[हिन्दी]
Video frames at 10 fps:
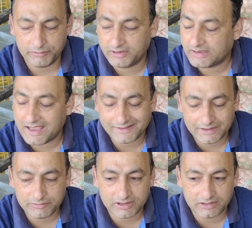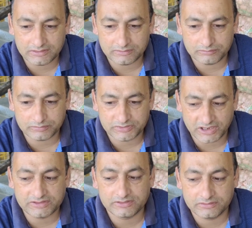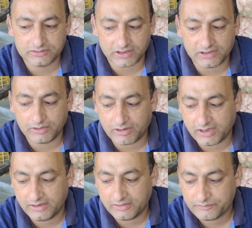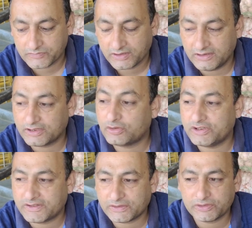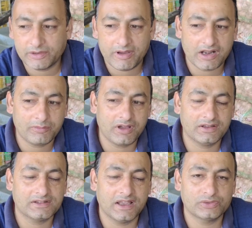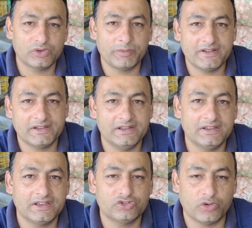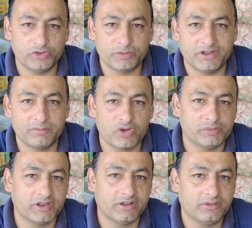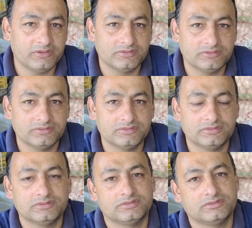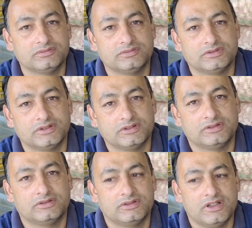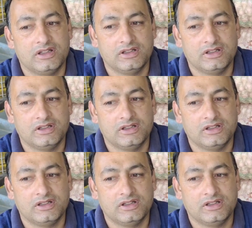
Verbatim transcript: अभी नया से चल चलने वाला है लेकिन जो नीचे से सेब आ रहा है आपका सात सौ रुपये से लेके चौबीस रुपये तक बॉक्स बिक रहा है और माल्टा जी